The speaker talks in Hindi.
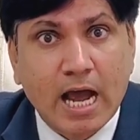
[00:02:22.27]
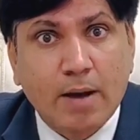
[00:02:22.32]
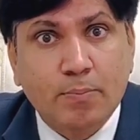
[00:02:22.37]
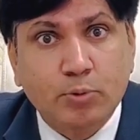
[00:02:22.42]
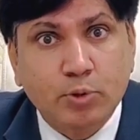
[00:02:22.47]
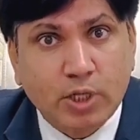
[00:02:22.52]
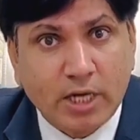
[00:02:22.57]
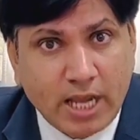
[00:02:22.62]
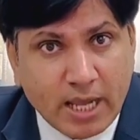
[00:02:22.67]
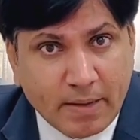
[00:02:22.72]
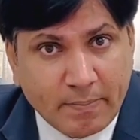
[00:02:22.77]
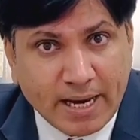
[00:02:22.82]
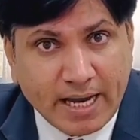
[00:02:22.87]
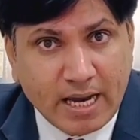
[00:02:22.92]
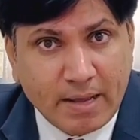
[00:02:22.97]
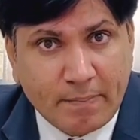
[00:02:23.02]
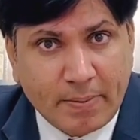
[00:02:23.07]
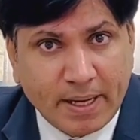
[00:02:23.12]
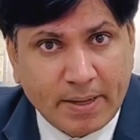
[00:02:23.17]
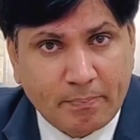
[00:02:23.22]
आप उतनी ई e
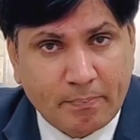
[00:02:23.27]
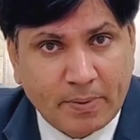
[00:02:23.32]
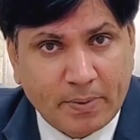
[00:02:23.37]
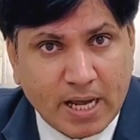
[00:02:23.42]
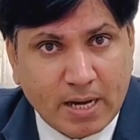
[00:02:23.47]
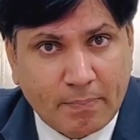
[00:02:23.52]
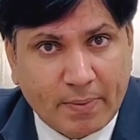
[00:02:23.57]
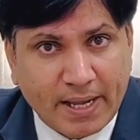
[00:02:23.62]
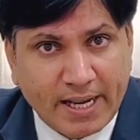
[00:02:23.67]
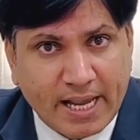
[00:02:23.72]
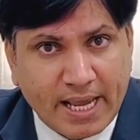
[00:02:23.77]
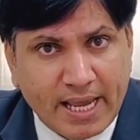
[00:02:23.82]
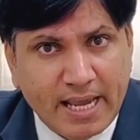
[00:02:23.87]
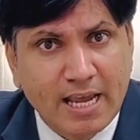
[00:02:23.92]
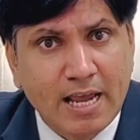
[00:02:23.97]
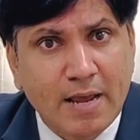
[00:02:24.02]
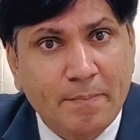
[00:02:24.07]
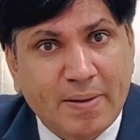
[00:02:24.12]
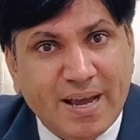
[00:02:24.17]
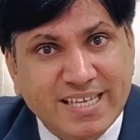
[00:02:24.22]
नहीं पे कर पाएंगे
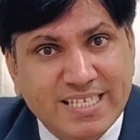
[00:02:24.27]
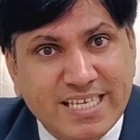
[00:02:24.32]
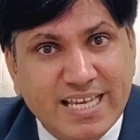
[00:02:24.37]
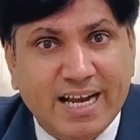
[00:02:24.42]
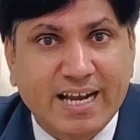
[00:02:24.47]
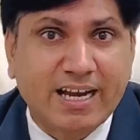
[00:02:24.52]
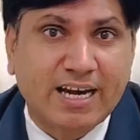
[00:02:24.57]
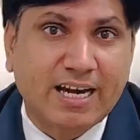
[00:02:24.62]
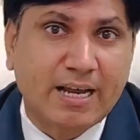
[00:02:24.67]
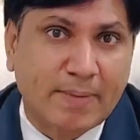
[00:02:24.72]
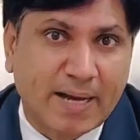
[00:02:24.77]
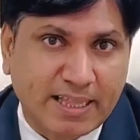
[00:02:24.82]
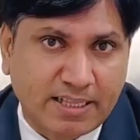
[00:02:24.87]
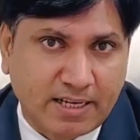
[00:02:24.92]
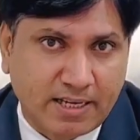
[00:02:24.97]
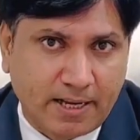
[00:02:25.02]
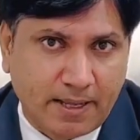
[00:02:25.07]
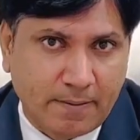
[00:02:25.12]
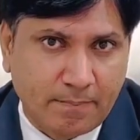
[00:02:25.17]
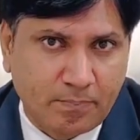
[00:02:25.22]
बैंक से जाकर के बात
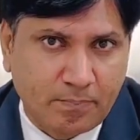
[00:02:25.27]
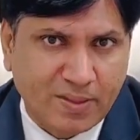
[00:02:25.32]
करिए